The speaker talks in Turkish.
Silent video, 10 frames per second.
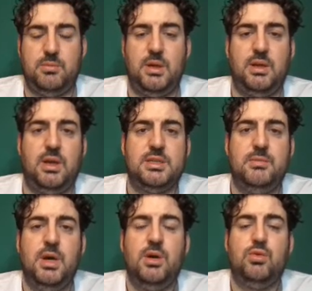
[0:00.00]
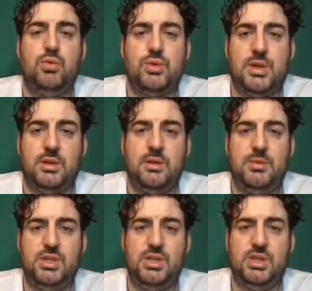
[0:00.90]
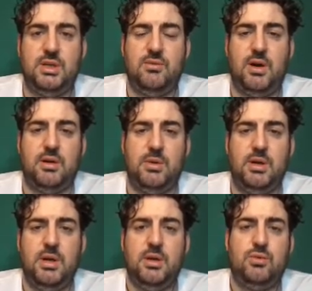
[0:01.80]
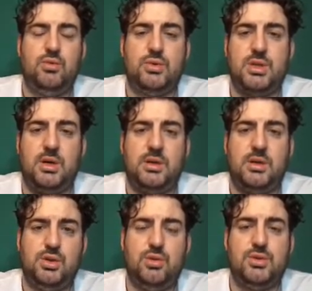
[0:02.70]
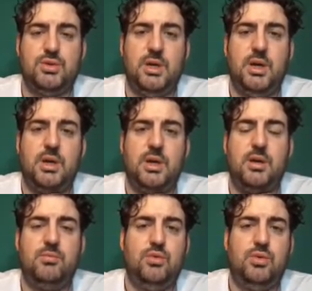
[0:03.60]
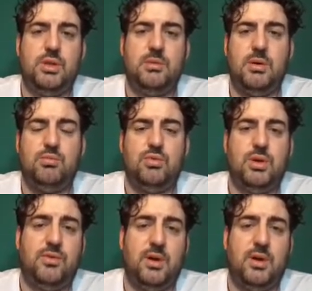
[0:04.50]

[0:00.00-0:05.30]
etmek lazım. Kursakta bir şişlik var mı? Kursağ kaşıyorsa e, büyük ihtimal burada